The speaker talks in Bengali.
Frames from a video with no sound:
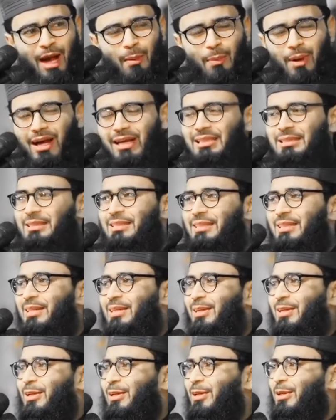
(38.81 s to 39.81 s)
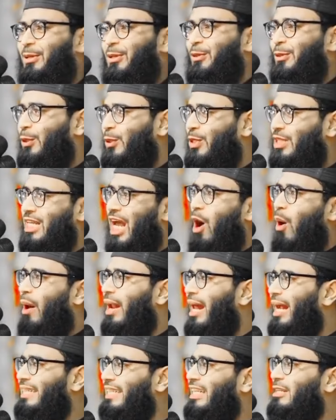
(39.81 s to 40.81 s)
খাবার তো
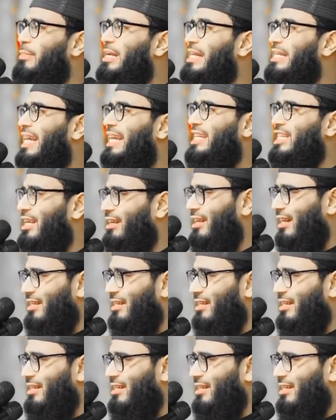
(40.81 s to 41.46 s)
চাওয়ার একটা লিমিটেশন